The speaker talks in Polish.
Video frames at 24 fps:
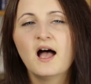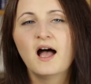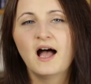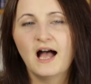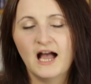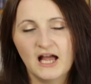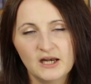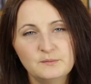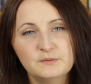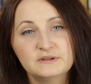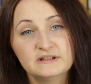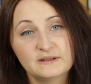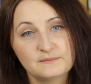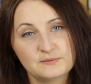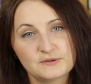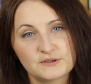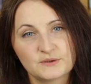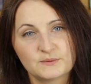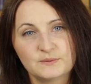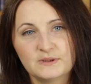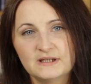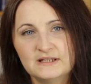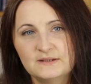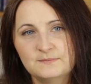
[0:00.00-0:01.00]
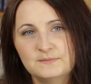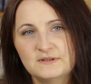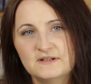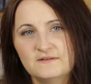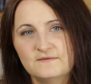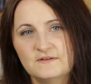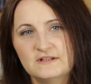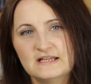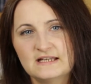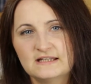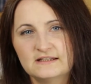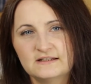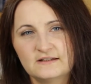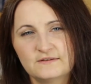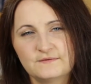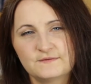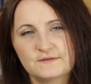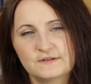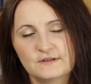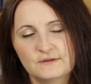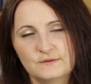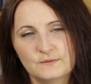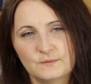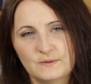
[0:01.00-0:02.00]
albo na przykład przewidziane jest w
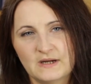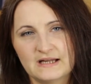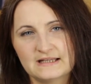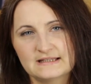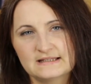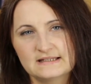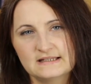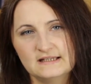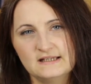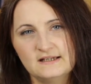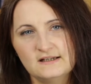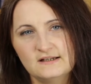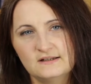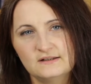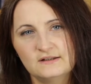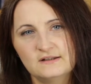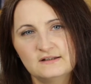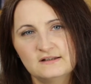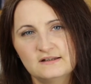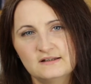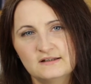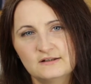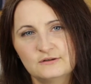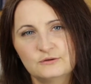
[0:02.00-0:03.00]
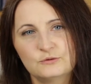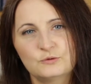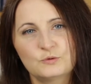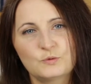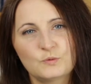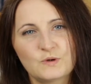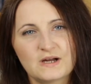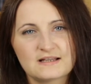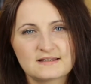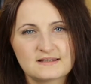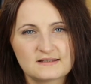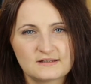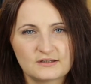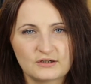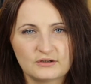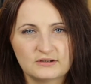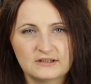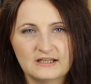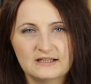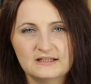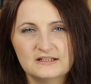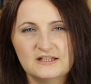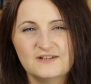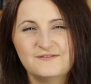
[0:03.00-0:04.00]
sytuacji, gdy druga
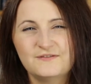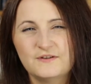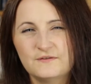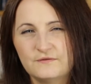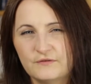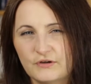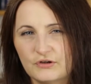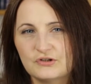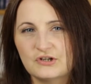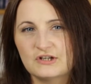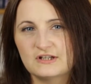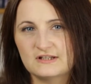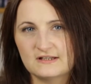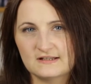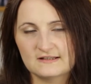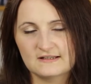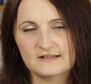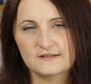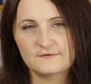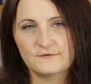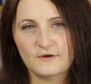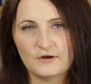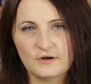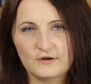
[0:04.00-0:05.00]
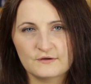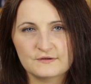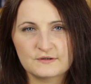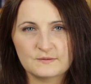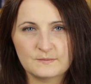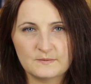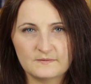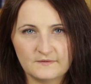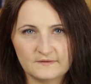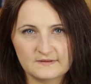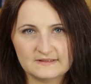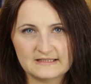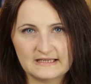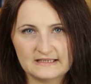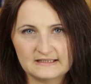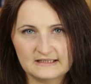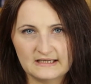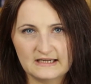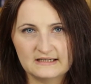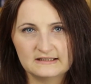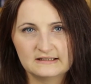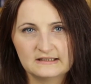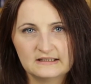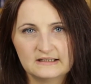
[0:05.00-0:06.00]
strona nie wywiąże się ze swojego
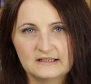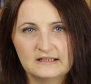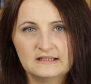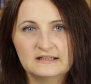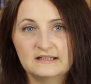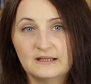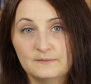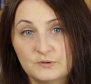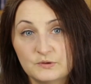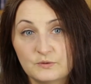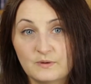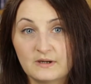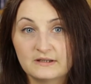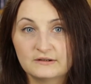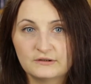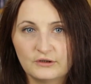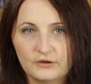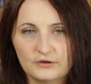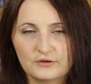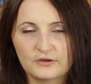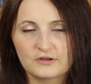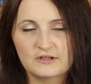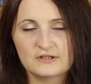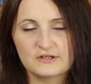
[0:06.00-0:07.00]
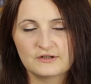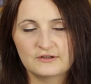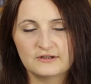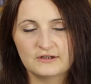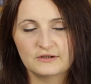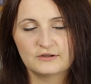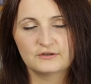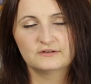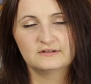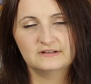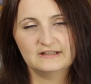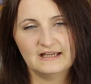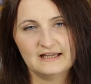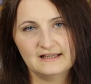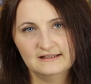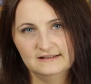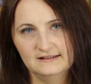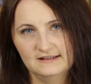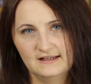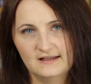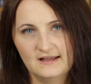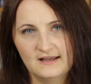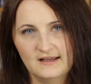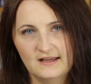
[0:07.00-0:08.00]
zobowiązania na przykład do określonego dnia,
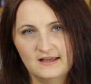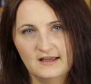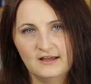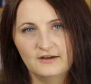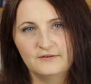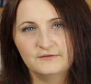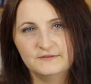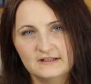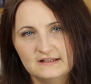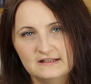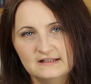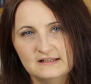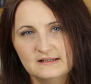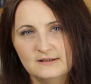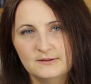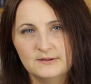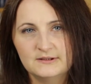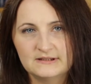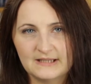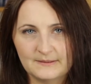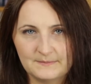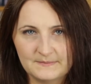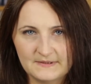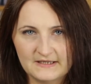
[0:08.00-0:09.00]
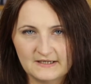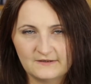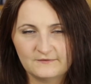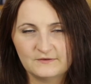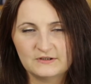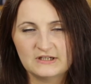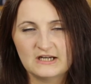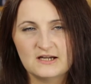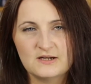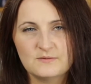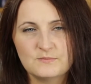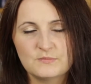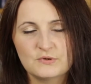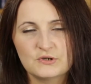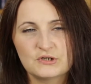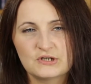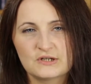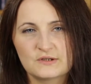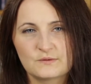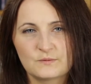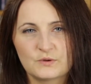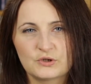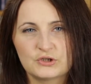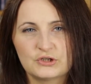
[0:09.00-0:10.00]
wtedy ta pierwsza
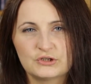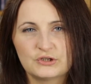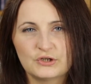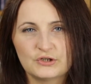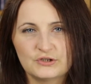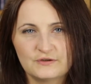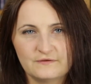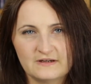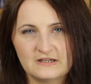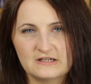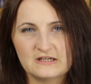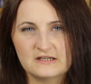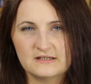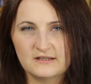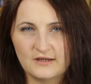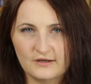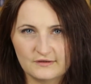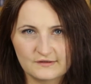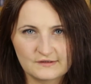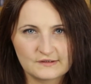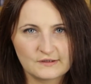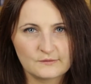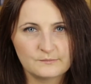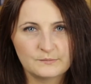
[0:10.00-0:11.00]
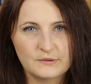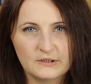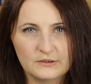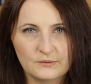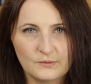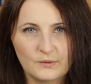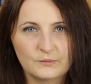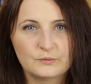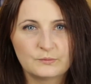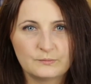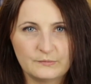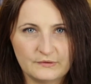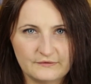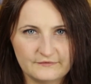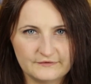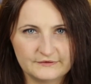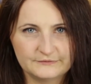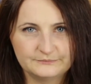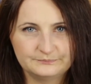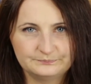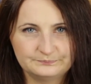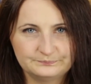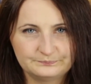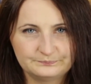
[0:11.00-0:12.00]
może złożyć oświadczenie o odstąpieniu od umowy.